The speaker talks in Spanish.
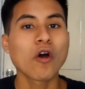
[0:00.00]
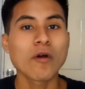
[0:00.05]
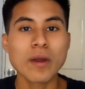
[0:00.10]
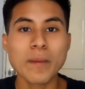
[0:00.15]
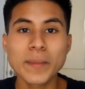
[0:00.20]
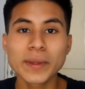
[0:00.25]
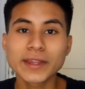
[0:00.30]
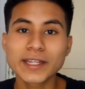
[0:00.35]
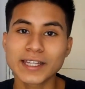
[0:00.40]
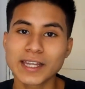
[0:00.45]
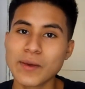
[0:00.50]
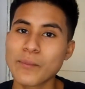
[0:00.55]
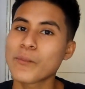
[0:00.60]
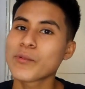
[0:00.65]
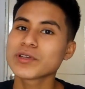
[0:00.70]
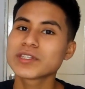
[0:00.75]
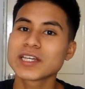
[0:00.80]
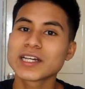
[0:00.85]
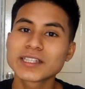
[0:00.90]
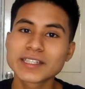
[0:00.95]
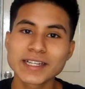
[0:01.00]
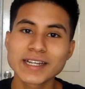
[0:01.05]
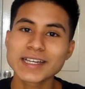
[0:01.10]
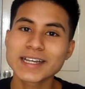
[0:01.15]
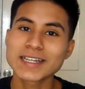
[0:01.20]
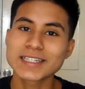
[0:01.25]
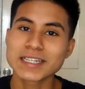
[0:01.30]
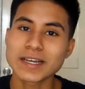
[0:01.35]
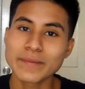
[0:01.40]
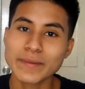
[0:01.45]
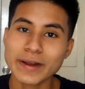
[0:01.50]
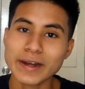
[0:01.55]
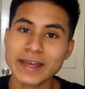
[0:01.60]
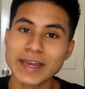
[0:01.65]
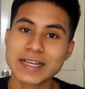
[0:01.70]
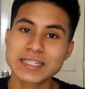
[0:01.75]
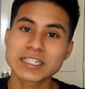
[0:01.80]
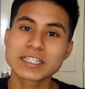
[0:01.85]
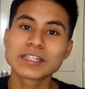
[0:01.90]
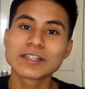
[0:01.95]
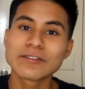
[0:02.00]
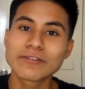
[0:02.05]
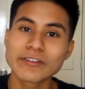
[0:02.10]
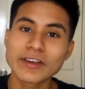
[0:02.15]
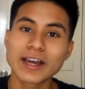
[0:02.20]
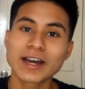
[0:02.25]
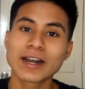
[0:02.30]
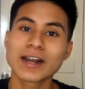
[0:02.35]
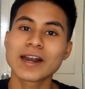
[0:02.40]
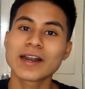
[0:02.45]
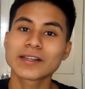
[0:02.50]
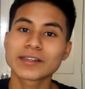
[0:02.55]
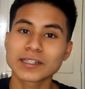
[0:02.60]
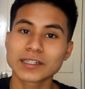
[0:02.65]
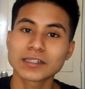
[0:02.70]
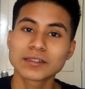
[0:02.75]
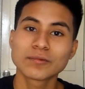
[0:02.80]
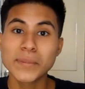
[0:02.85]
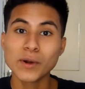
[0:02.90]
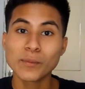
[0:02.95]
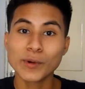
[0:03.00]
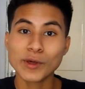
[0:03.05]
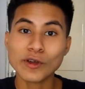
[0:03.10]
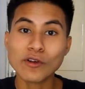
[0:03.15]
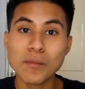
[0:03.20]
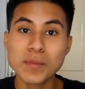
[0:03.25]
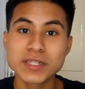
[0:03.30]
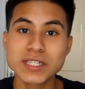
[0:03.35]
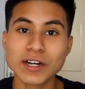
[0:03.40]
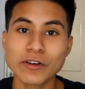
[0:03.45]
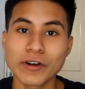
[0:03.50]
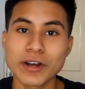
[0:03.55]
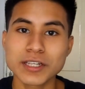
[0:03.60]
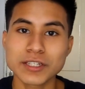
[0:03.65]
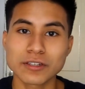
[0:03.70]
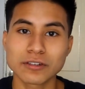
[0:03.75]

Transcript: Obviamente después ya tienes que saber qué significa la letra. Pero puedes comenzar con